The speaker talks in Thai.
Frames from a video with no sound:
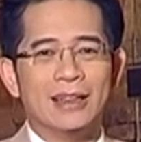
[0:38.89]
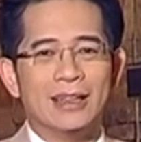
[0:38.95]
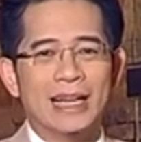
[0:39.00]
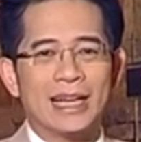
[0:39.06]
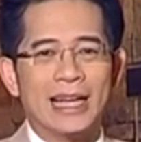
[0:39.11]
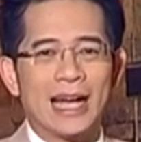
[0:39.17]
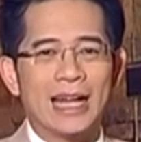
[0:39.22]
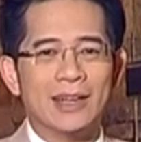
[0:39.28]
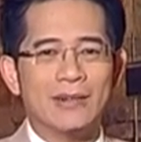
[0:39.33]
รา
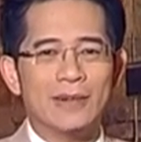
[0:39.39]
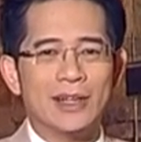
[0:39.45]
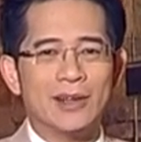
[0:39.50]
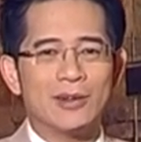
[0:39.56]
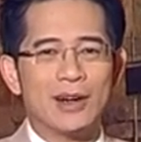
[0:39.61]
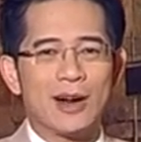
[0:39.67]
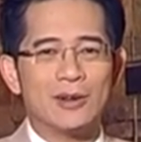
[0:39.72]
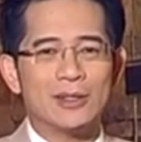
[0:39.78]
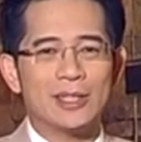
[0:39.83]
ยการในวันนี้
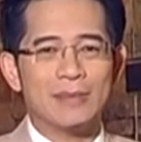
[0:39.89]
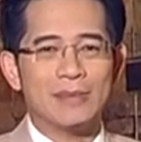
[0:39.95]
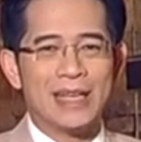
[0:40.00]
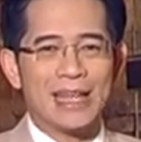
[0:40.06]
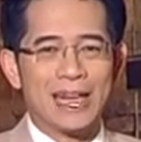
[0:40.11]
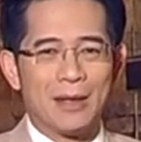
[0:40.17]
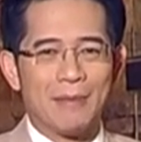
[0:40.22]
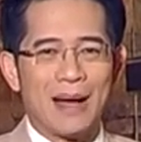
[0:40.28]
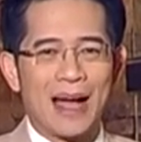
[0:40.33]
ของเราจะมี
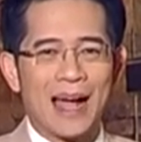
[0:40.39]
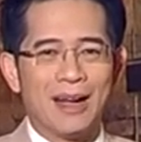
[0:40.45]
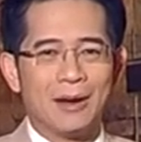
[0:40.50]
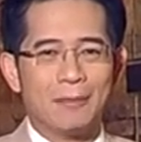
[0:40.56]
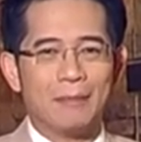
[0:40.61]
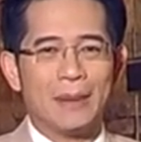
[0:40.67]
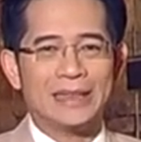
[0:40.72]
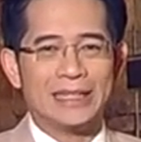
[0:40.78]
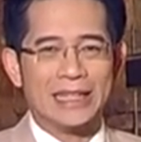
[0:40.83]
อะไรบ้าง
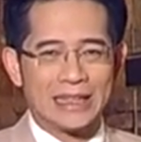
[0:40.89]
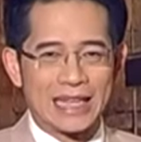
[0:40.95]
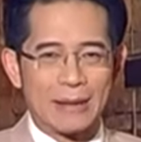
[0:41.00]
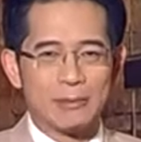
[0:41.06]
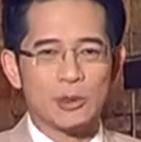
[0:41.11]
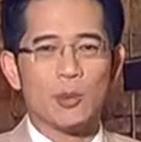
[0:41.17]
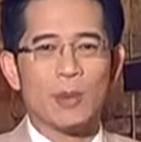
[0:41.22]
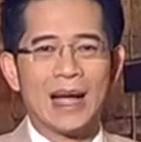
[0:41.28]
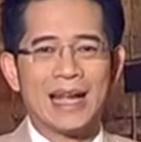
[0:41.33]
ไปติดตาม
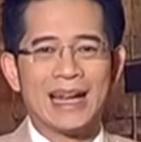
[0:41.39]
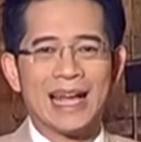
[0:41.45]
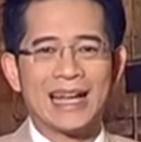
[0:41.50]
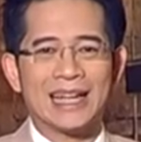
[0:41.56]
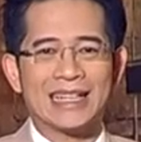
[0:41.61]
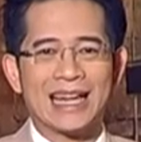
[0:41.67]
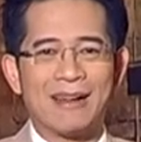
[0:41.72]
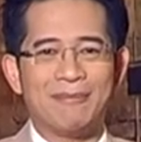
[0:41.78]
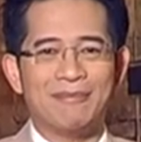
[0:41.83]
ชมไฮไลท์
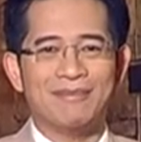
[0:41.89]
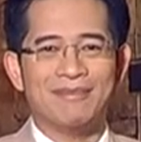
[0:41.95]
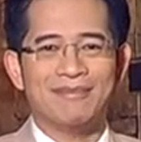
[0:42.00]
กันครับ